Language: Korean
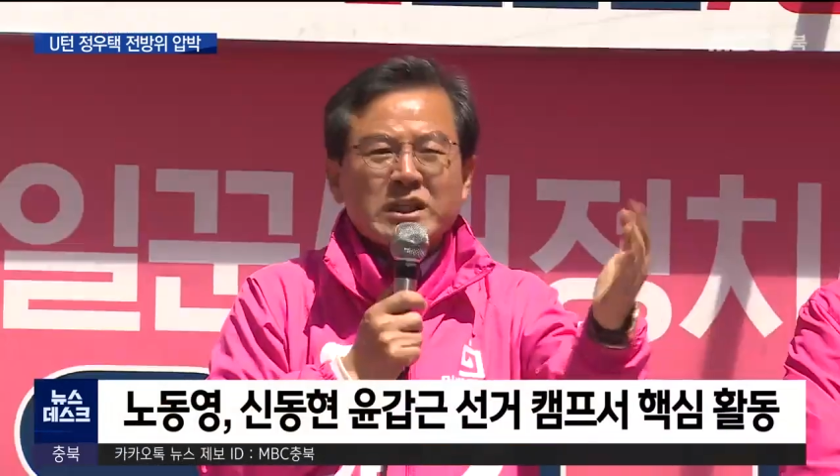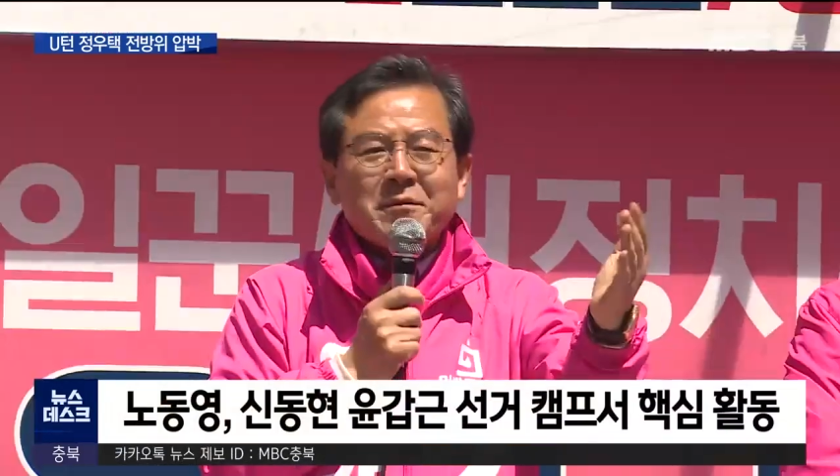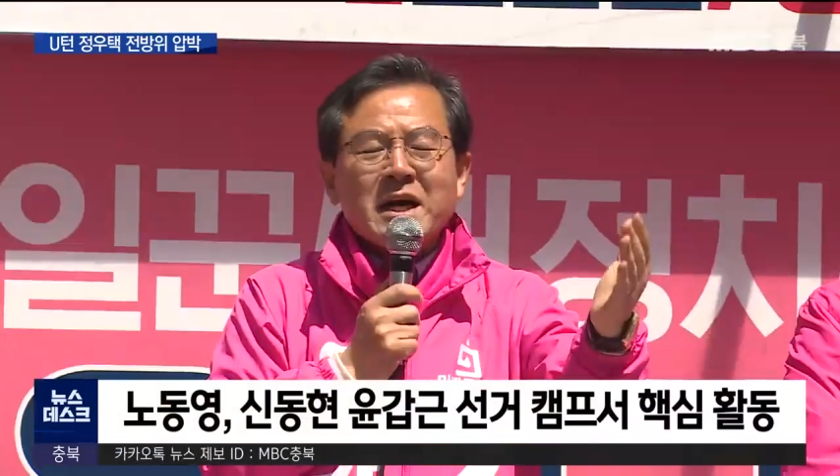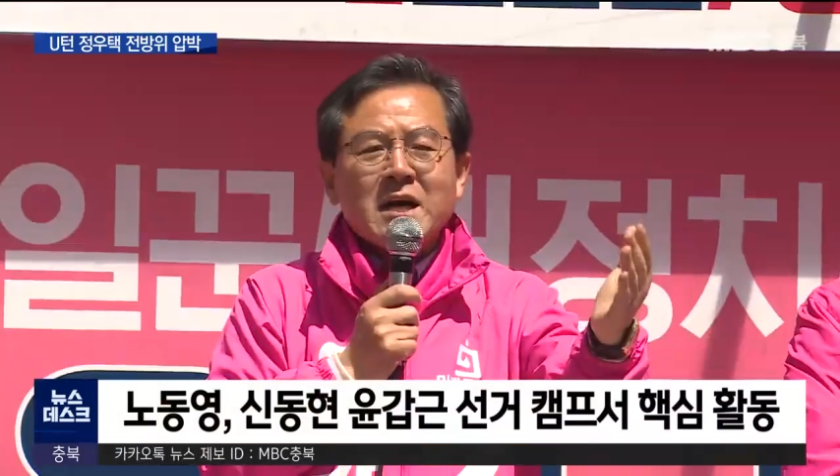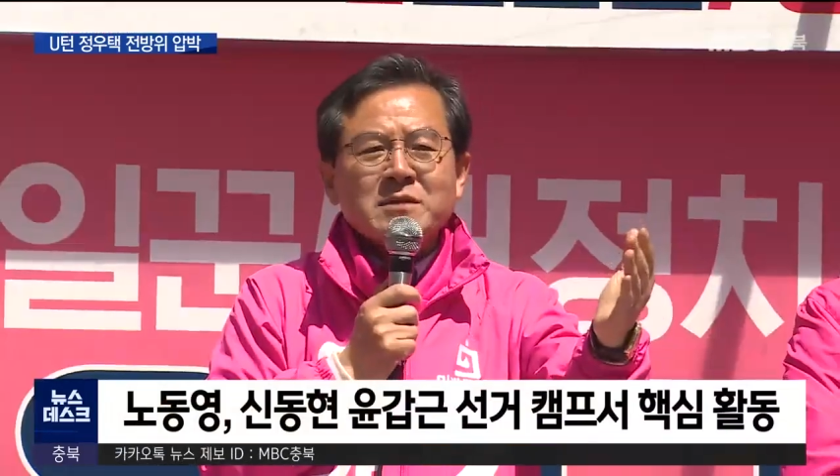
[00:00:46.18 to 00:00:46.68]

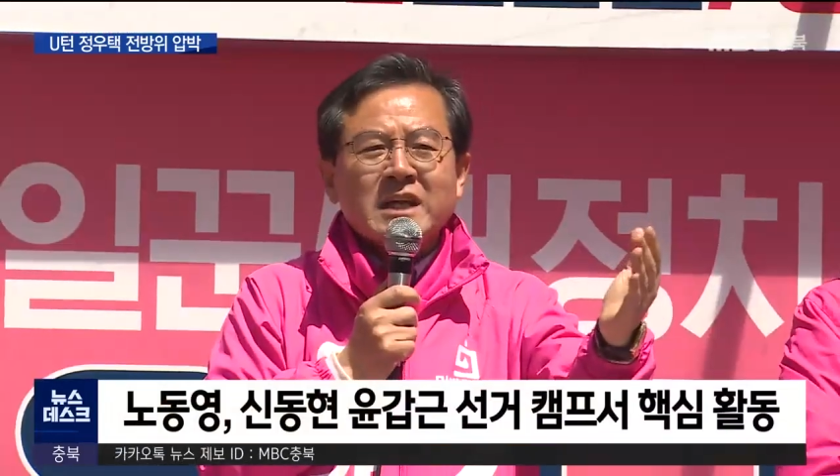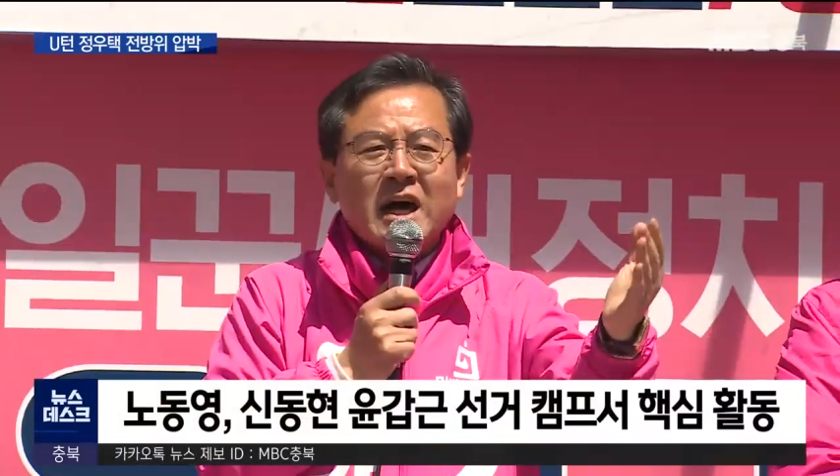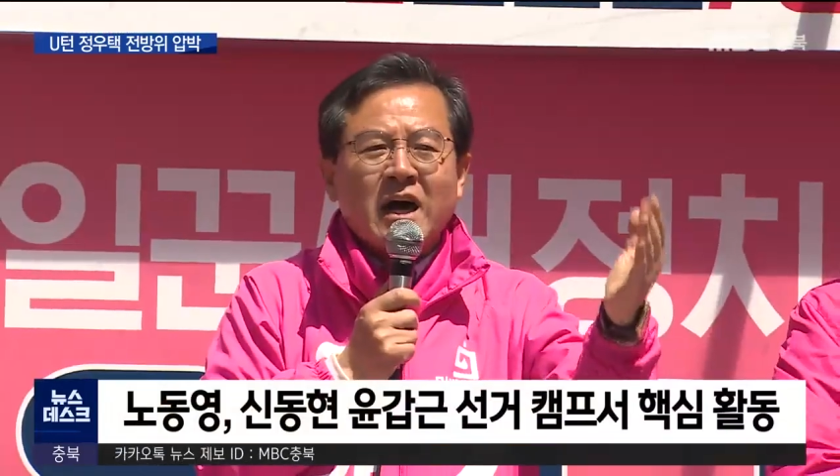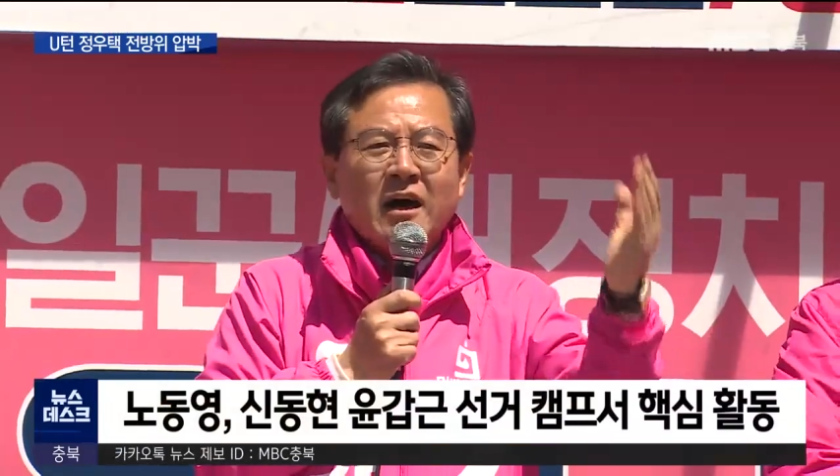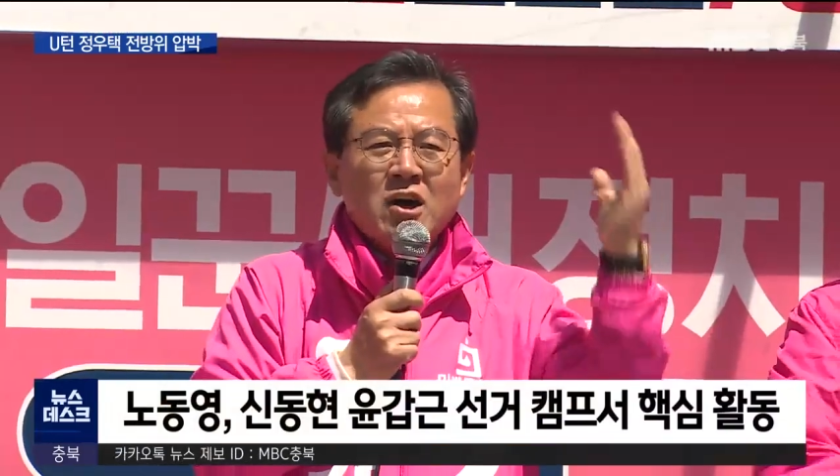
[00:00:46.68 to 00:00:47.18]
의원을
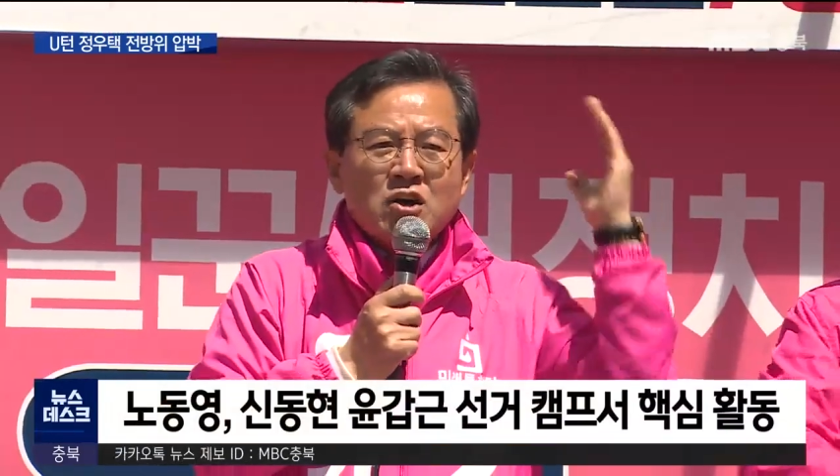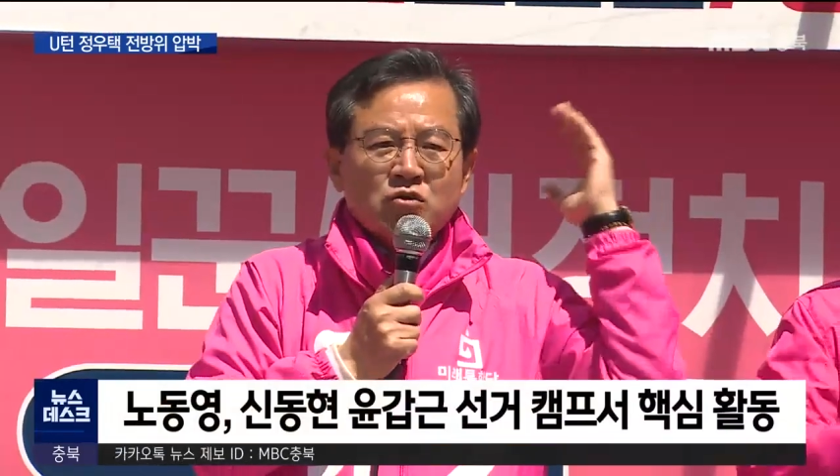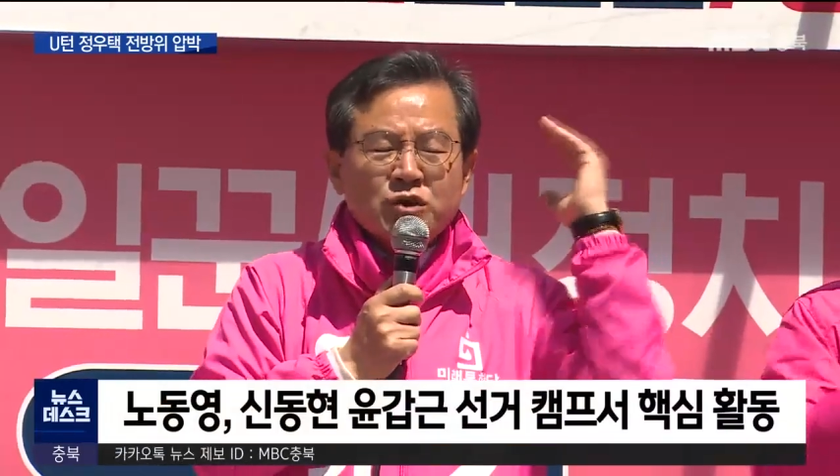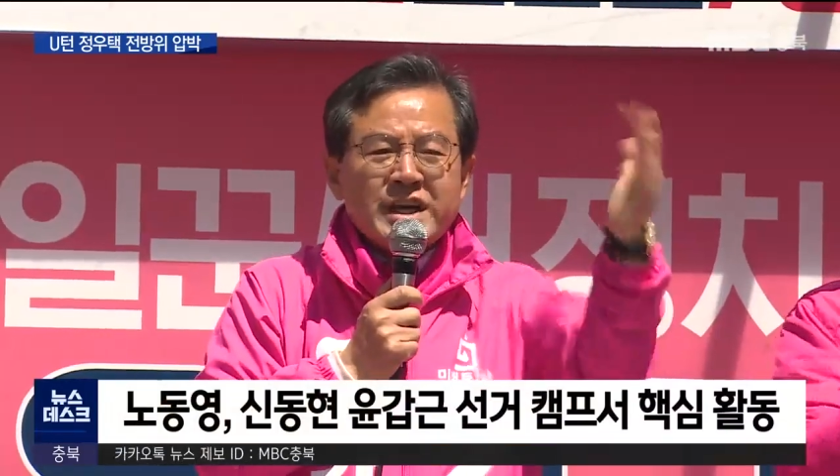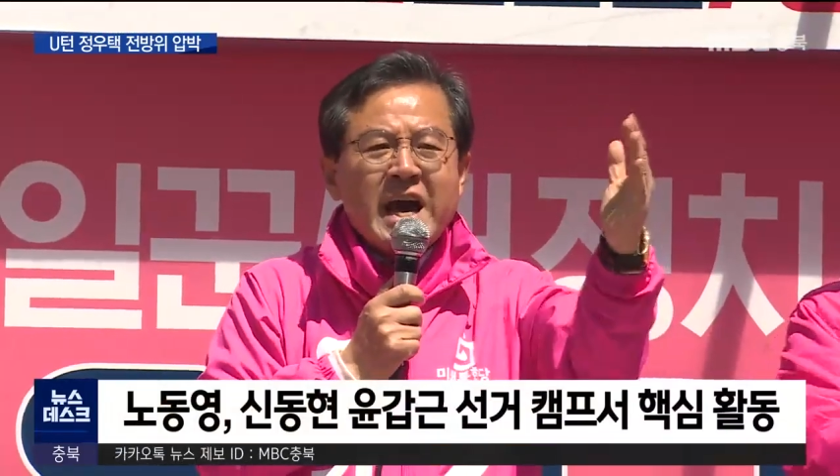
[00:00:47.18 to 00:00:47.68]
밀어내고
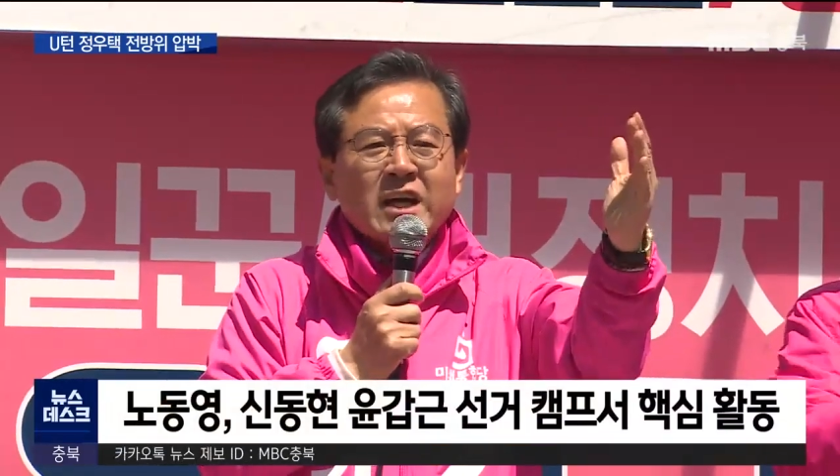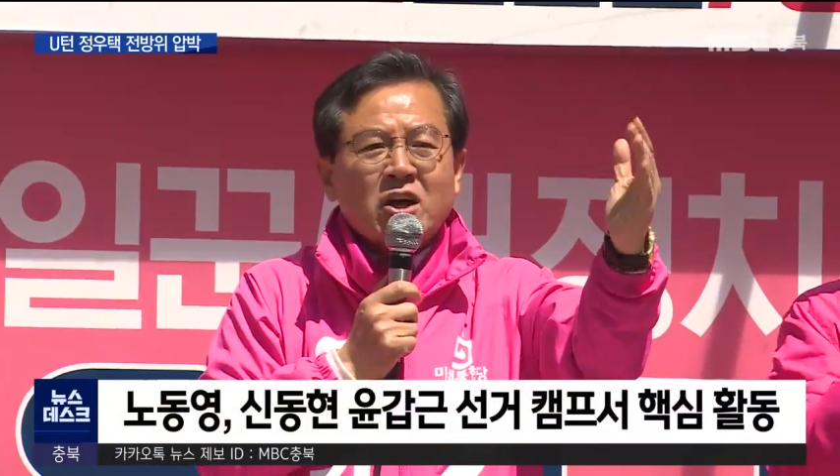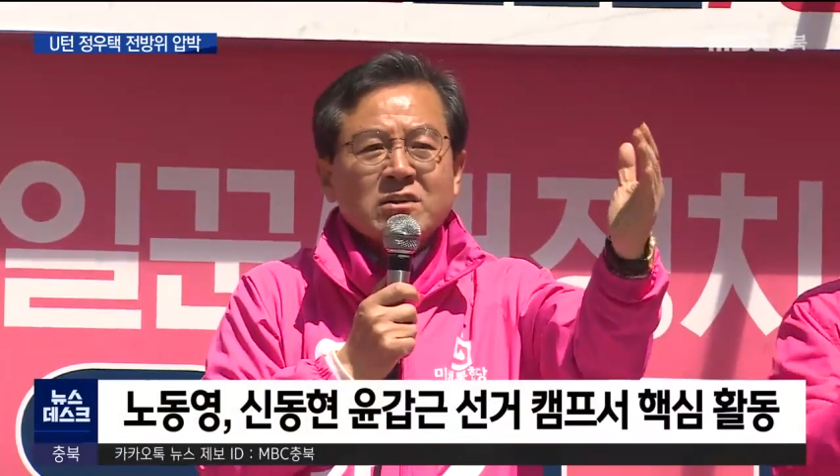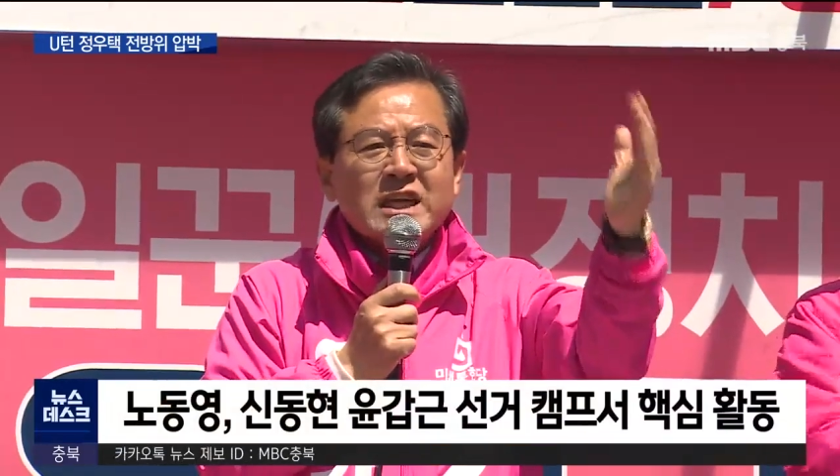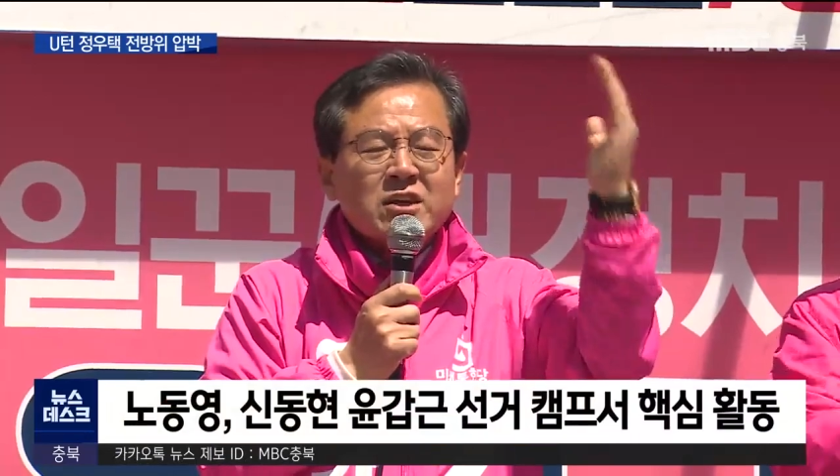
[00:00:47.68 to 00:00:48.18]

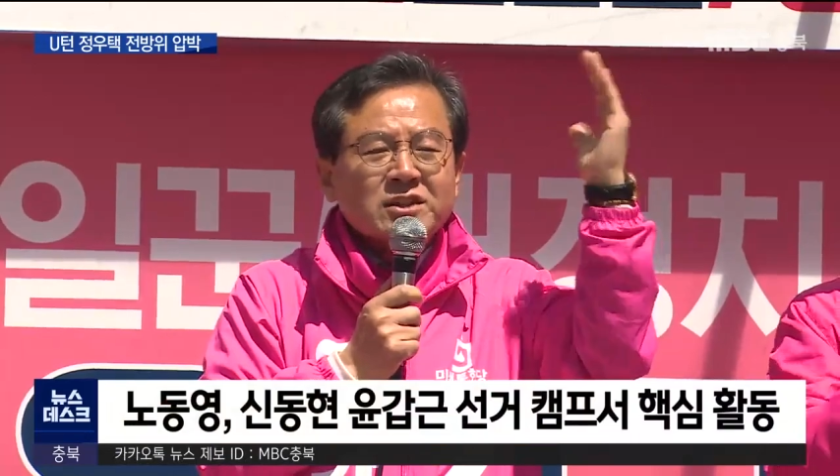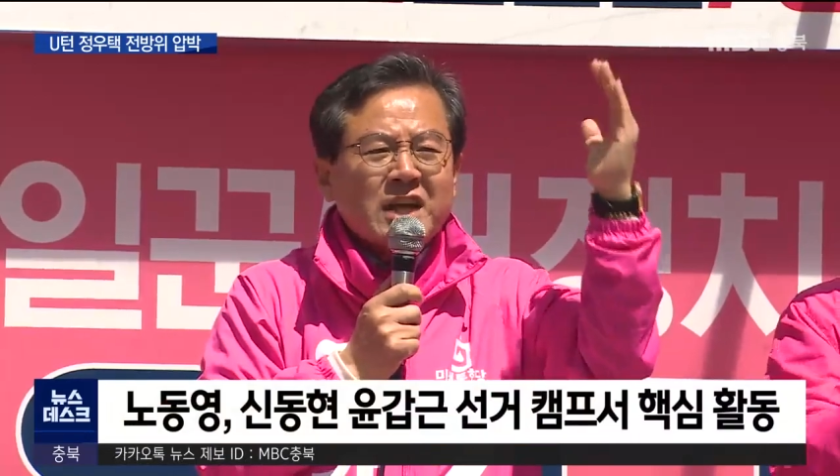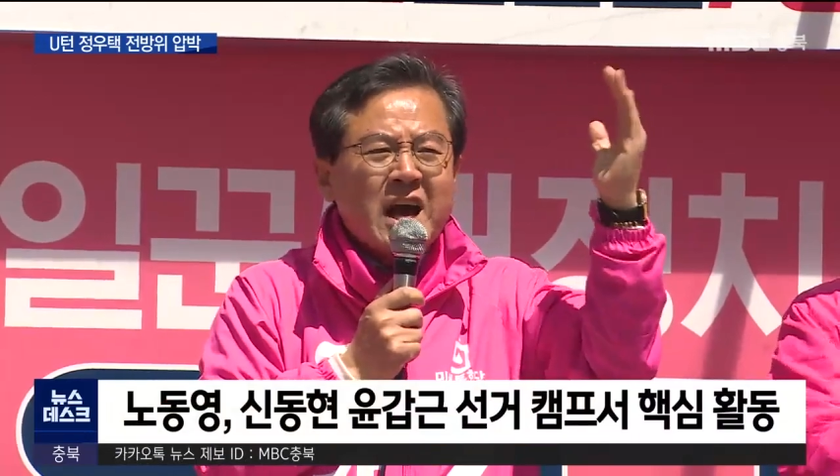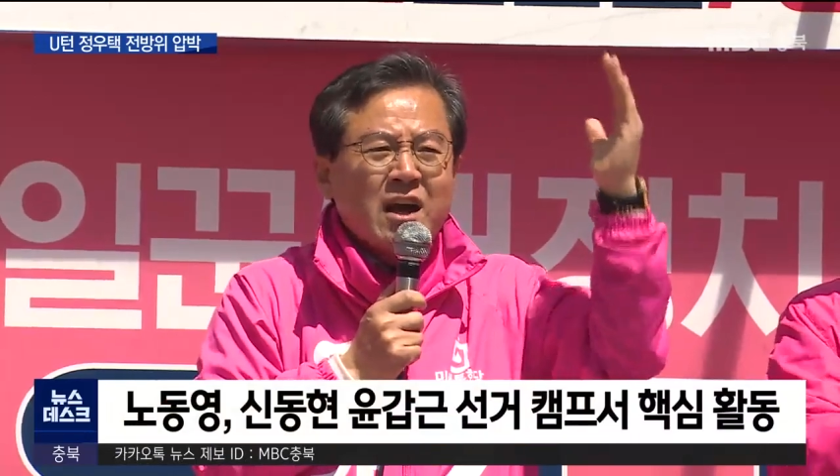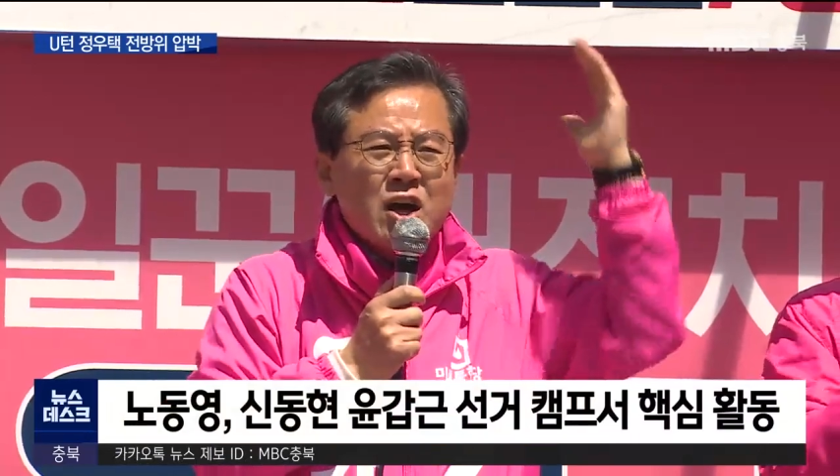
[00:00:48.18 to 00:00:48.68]
상당구 공천을
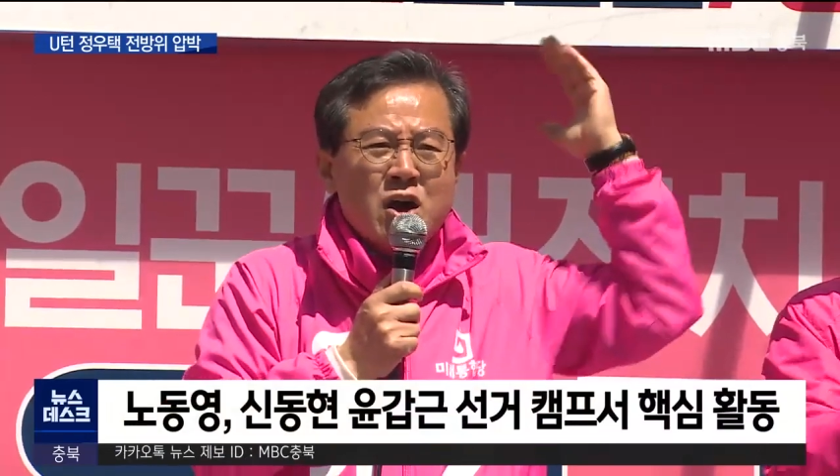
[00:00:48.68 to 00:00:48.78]
받아